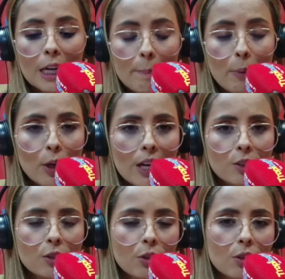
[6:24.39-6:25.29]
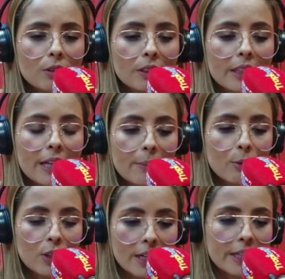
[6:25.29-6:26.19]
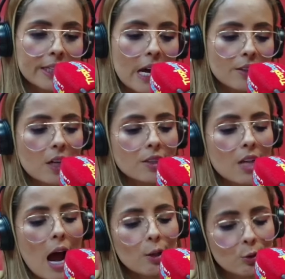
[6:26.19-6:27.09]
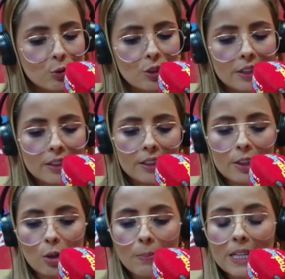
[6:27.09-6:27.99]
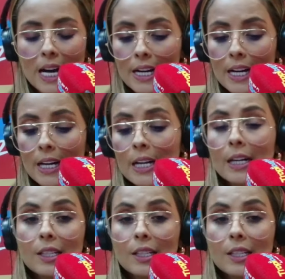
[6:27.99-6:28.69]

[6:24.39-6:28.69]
Y por eso queremos darle gracias a los oyentes de Tropicana,